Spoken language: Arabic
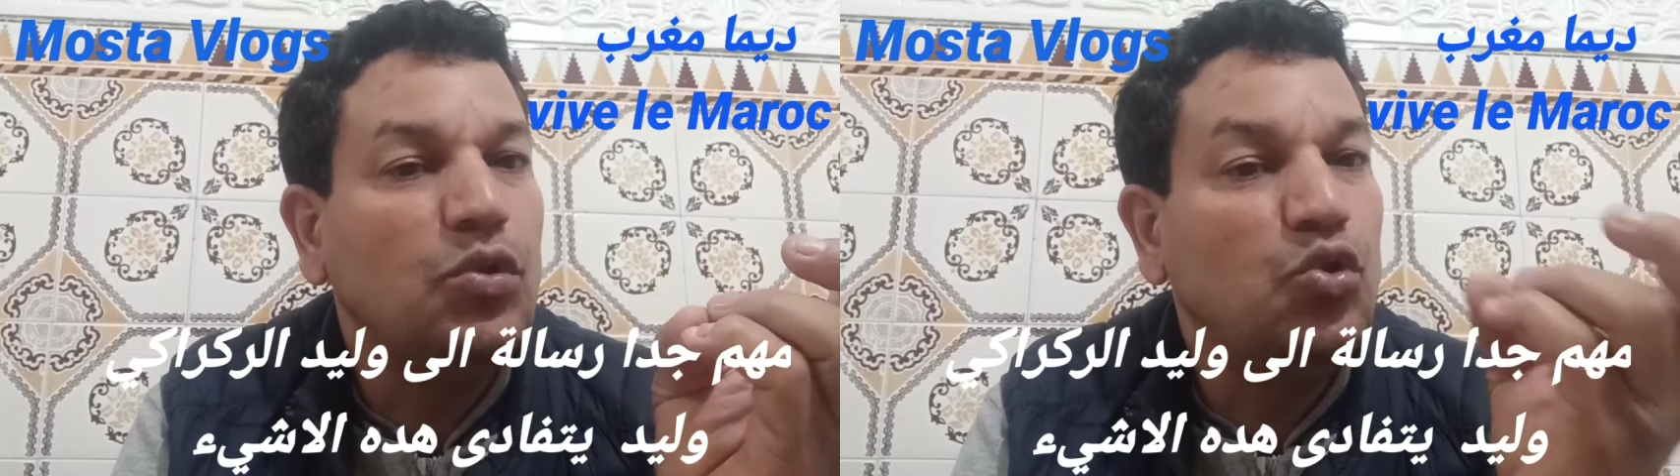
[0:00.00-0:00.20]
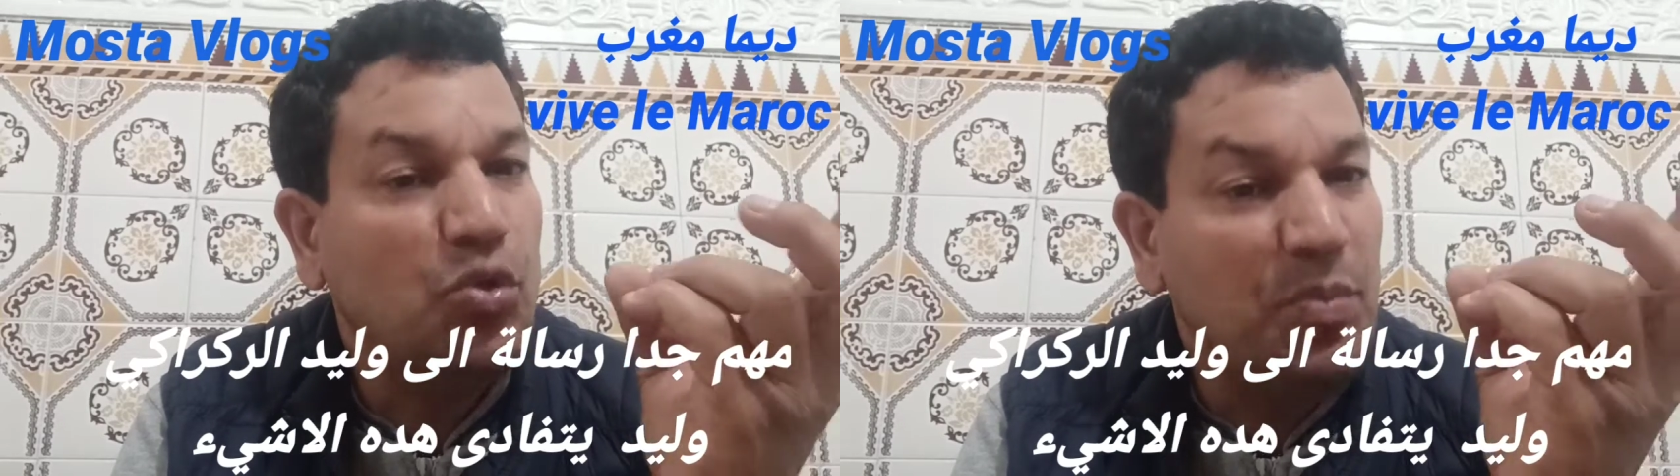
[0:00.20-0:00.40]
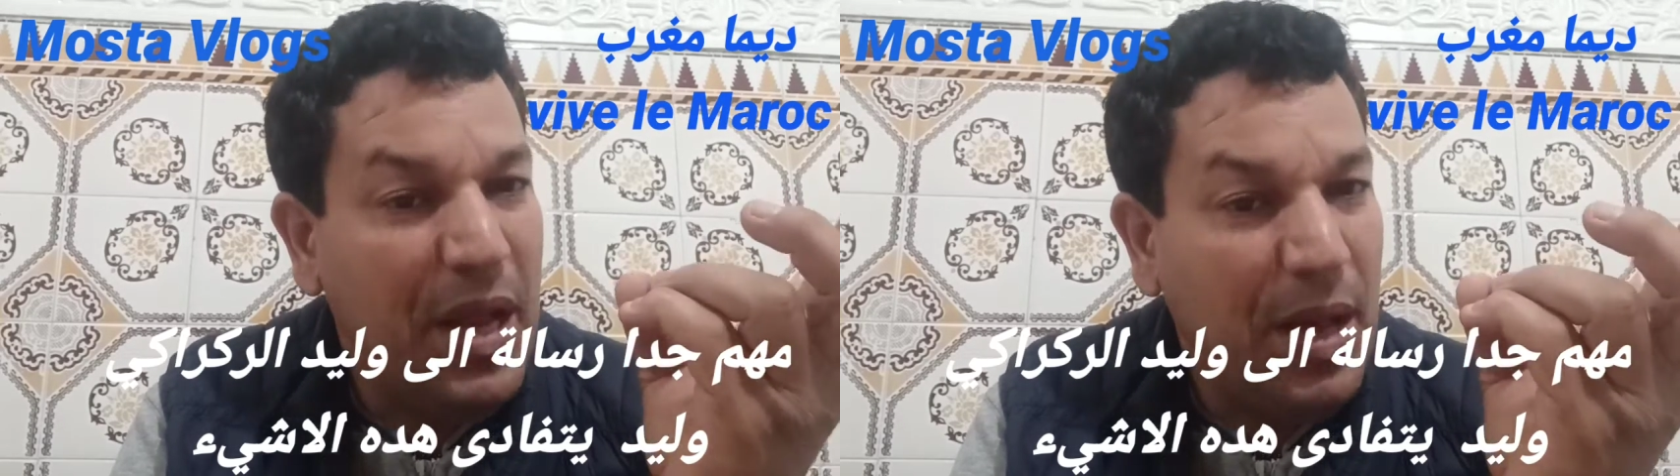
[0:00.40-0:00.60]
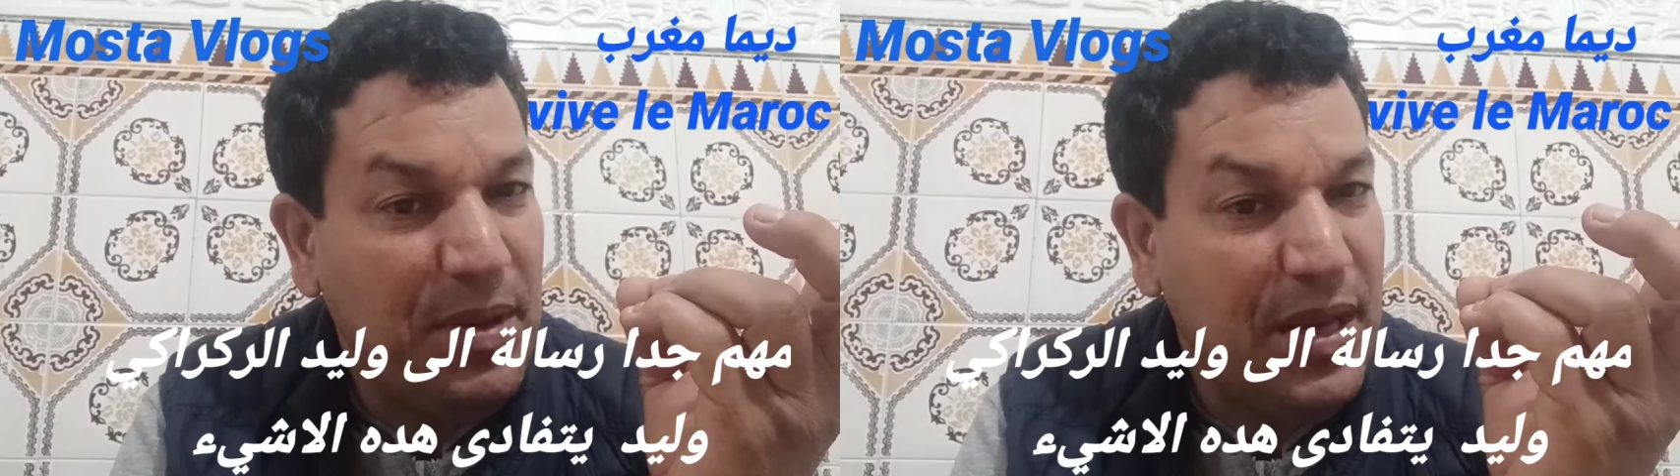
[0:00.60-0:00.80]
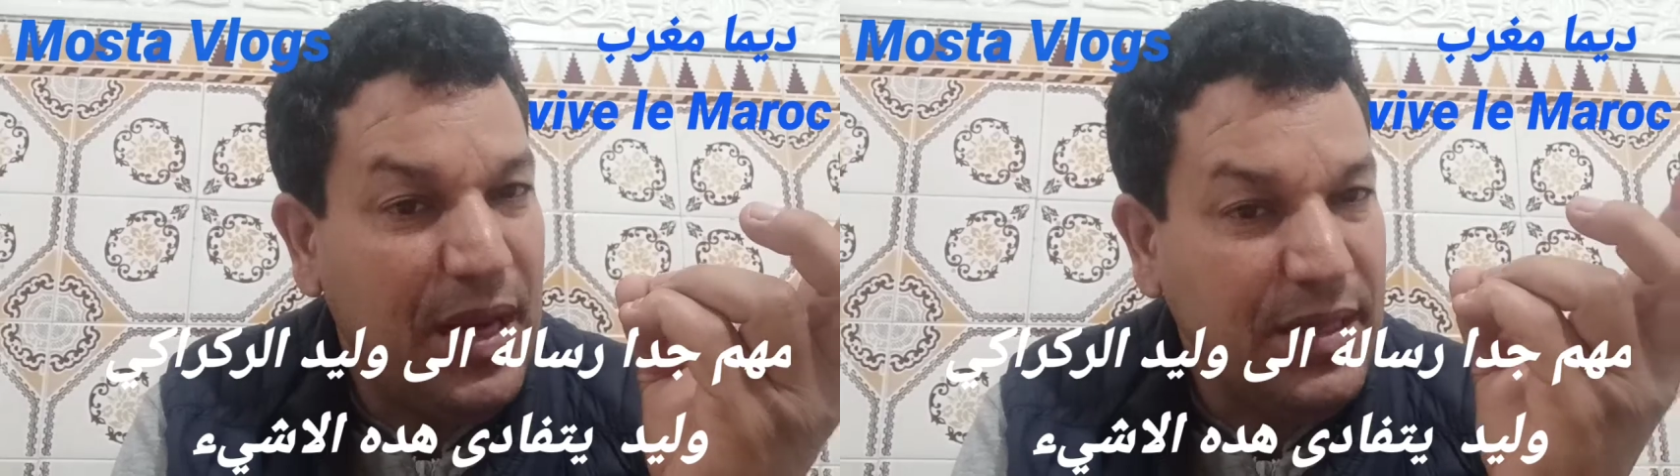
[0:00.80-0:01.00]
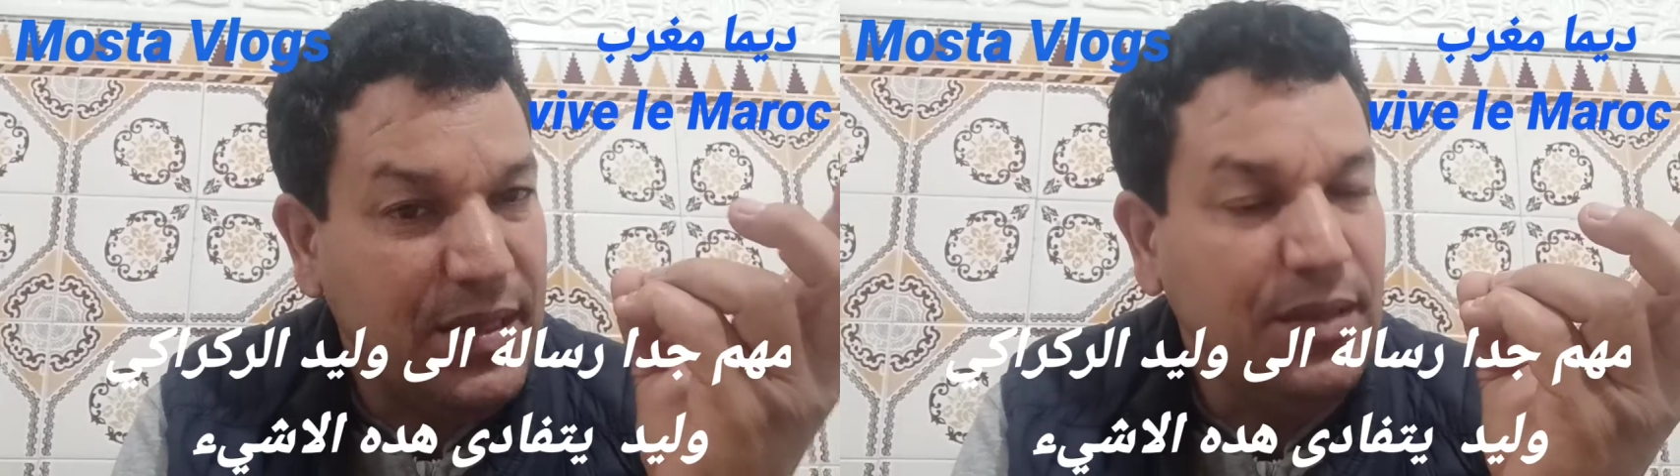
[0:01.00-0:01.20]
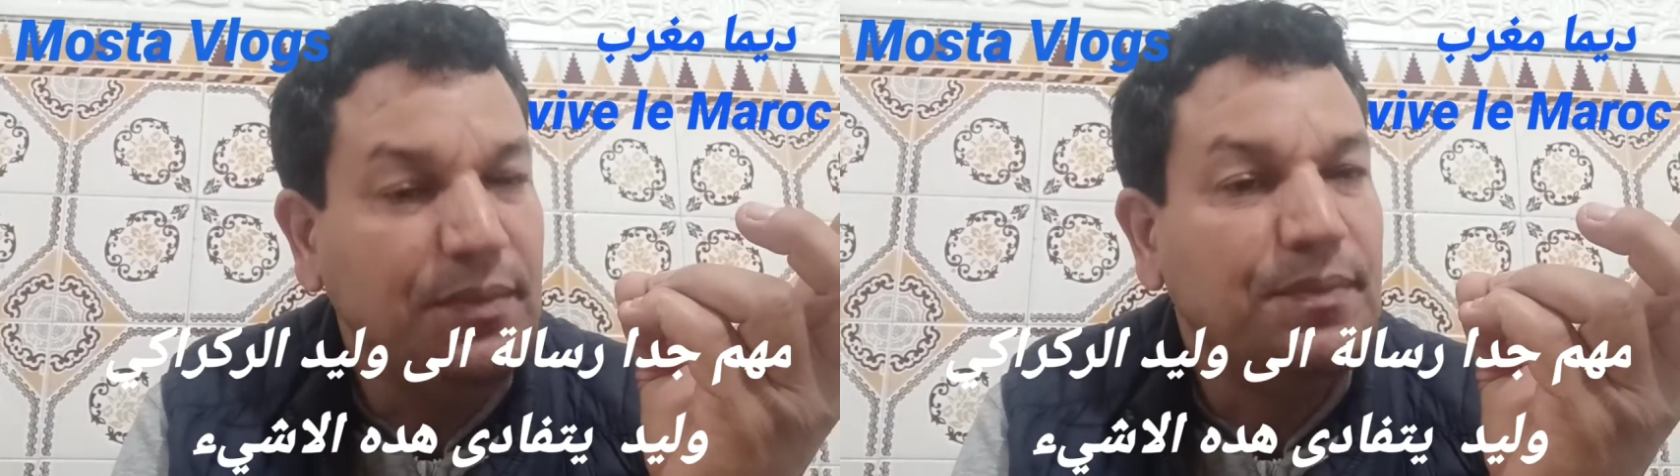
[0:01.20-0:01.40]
جوج ملاعبيه ناقصين